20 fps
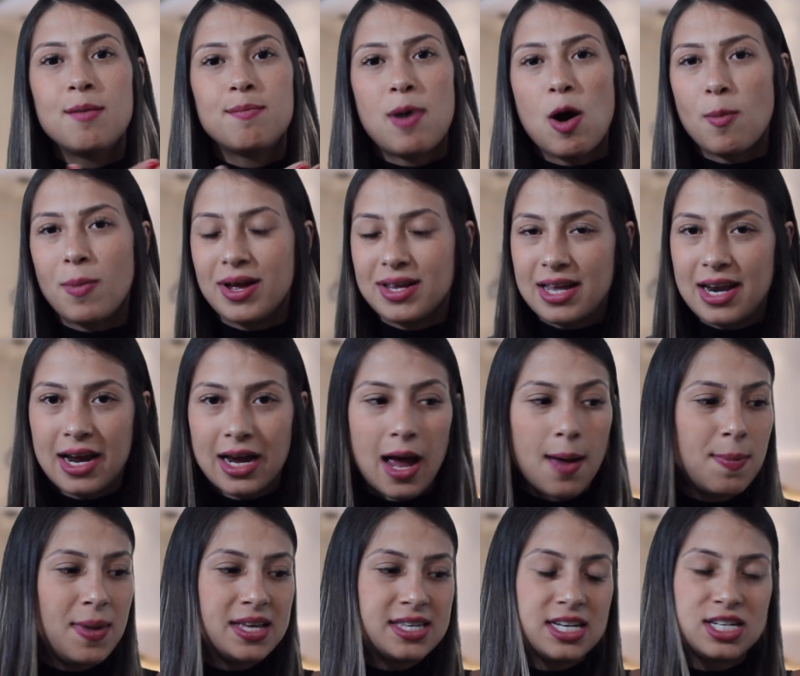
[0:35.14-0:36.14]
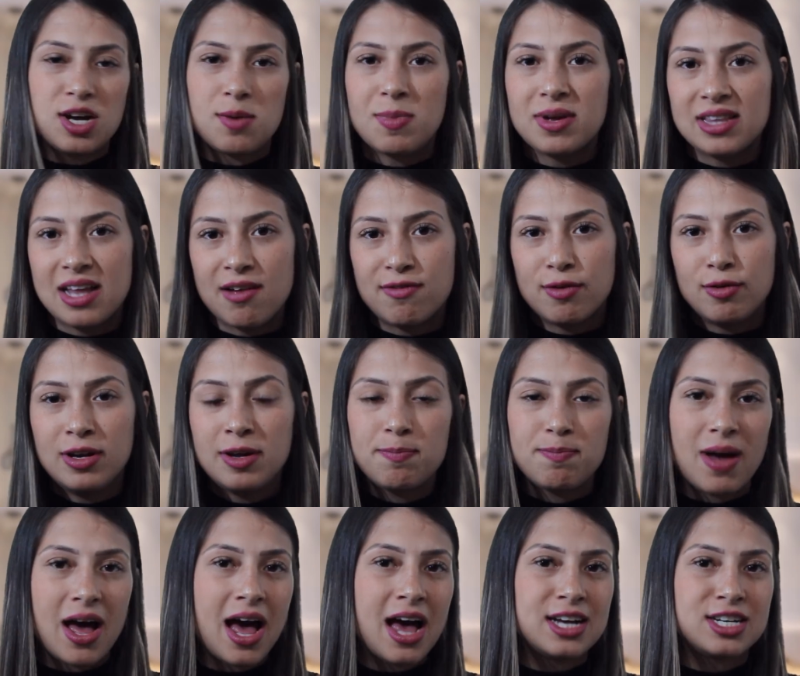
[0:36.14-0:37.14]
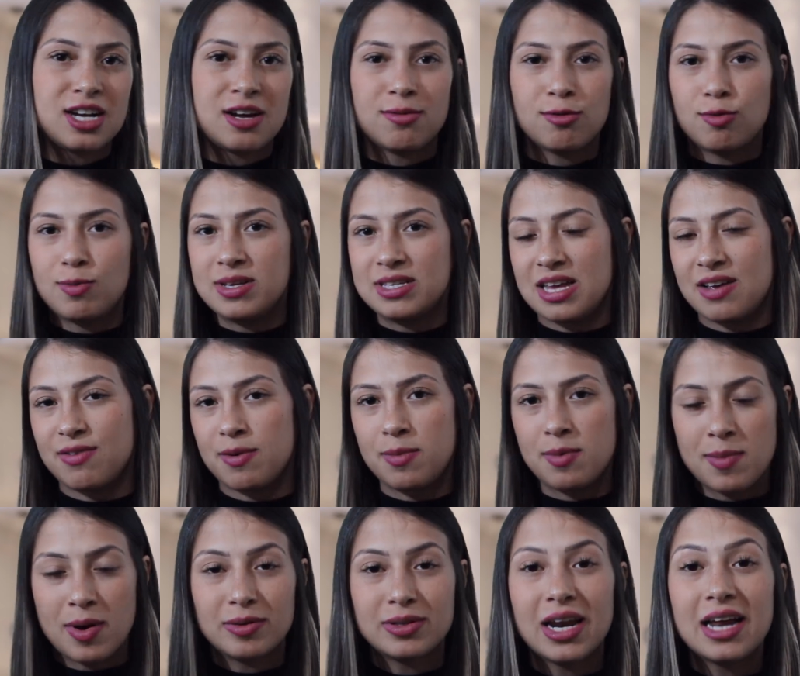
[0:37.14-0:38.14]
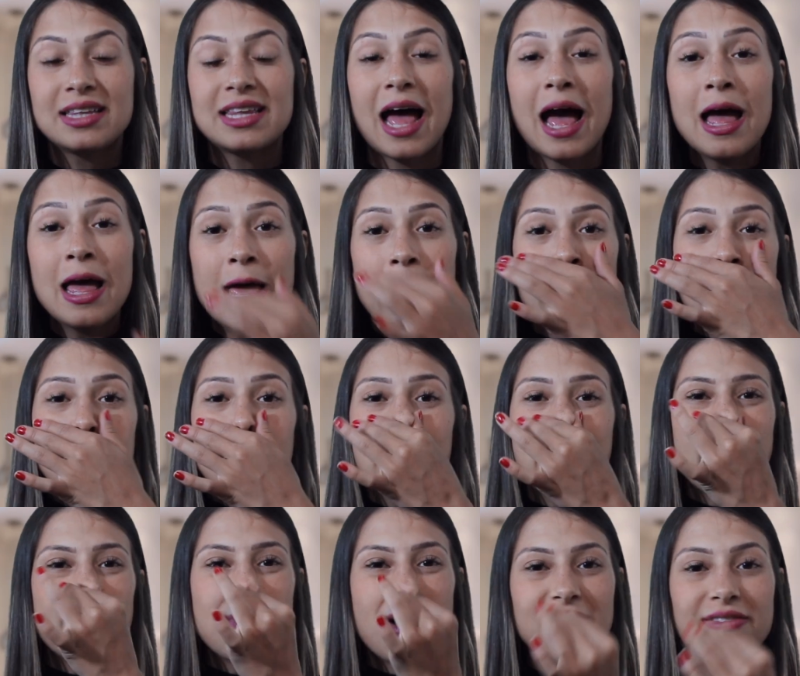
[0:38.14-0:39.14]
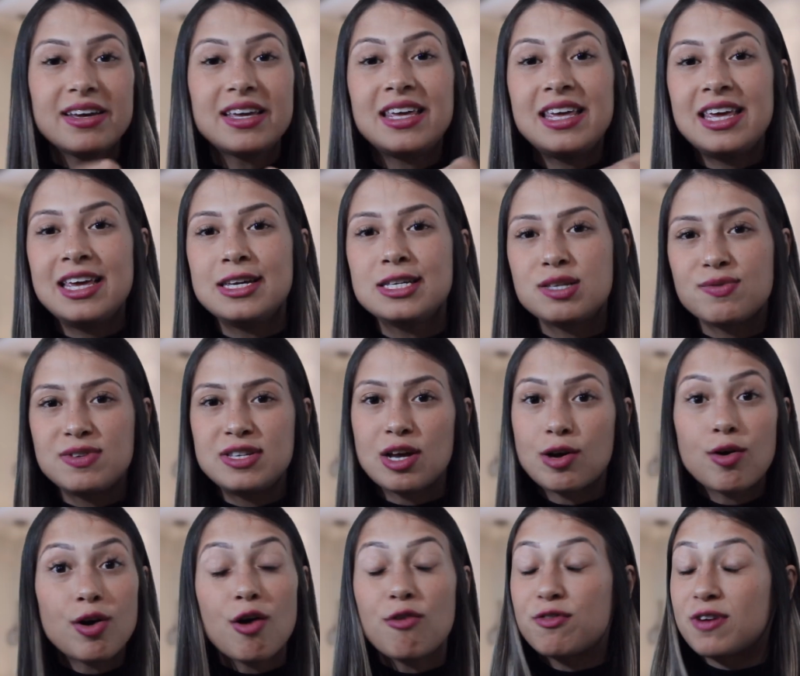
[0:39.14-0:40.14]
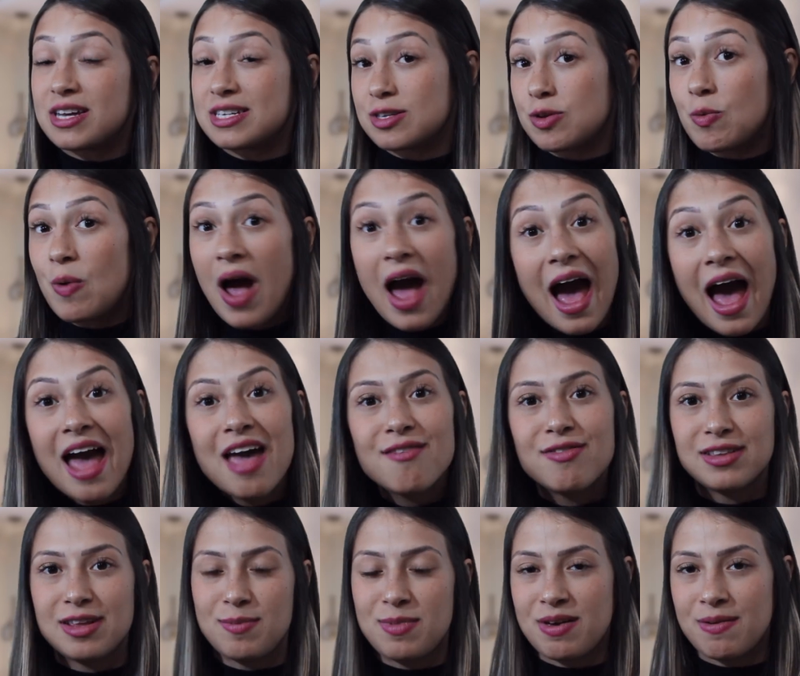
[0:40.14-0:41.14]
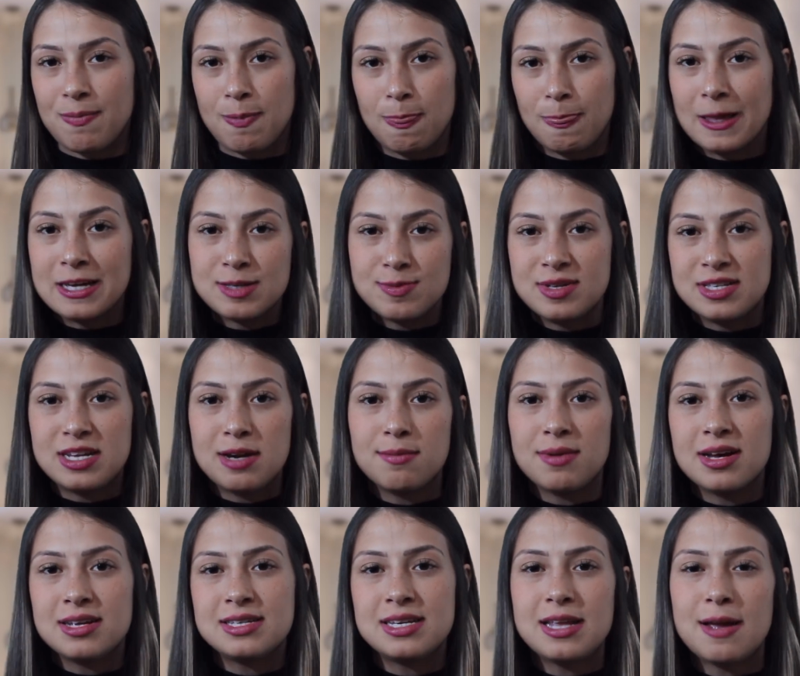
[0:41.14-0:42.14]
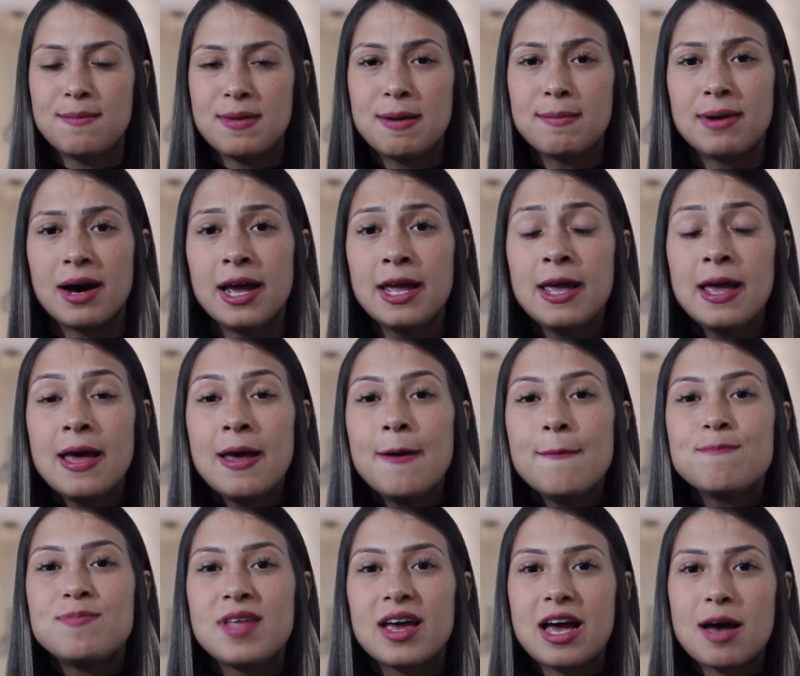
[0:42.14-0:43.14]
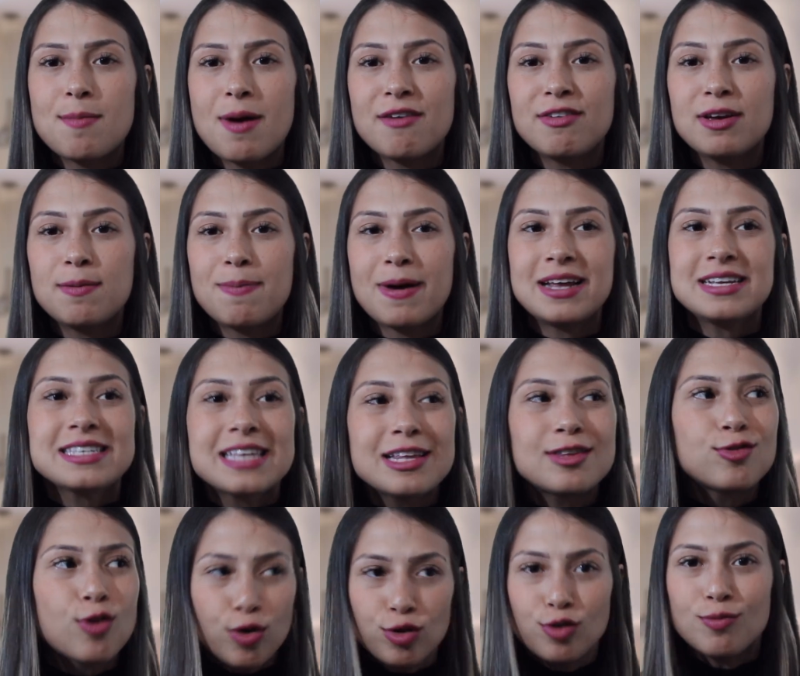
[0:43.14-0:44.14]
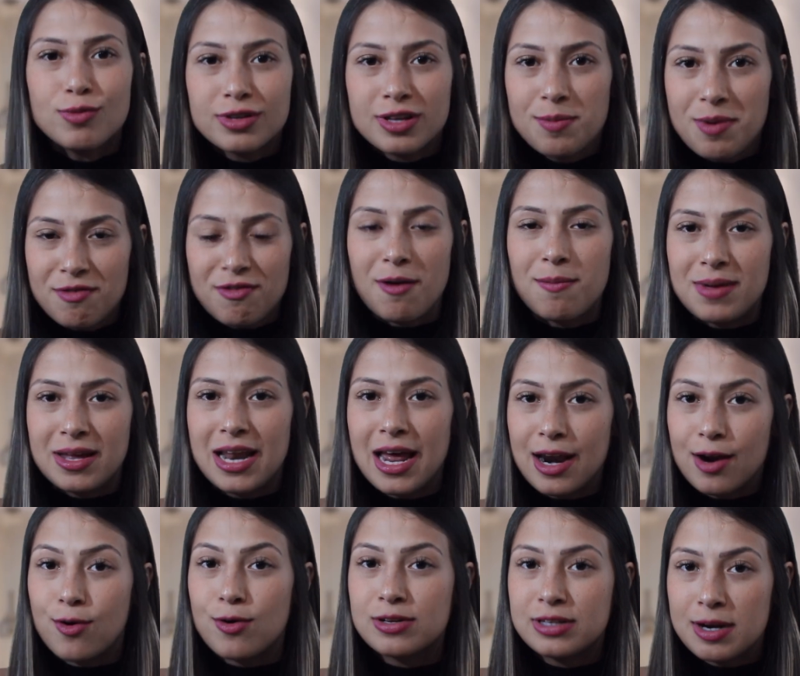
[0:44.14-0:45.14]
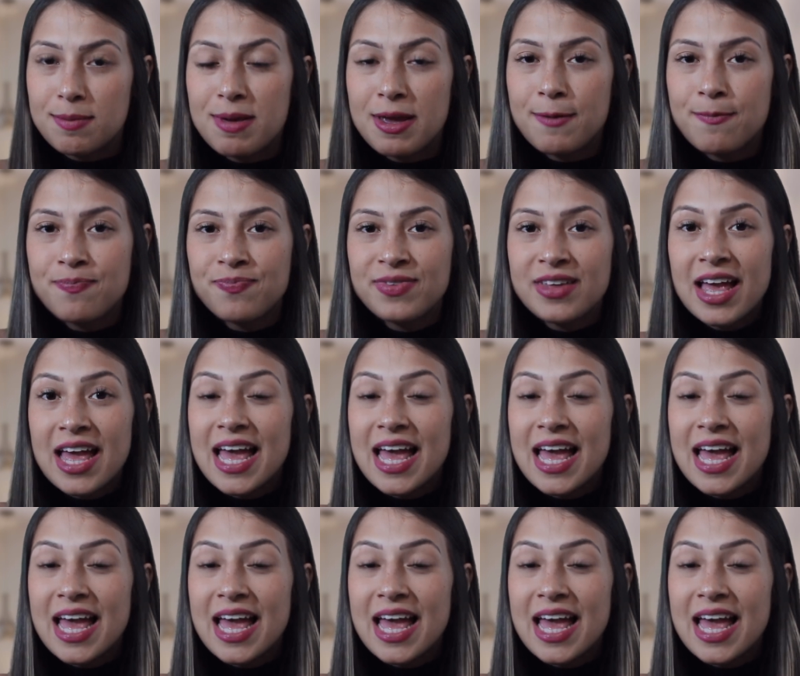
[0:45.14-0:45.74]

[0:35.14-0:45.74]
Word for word: palmada na cabeça, já mandava eu limpar, já começava a me maltratar. E a acabava que isso fazia com que eu ficasse com raiva da minha, das minhas irmãs e da minha mãe, e acabava que parece que todo mundo da minha família era contra mim.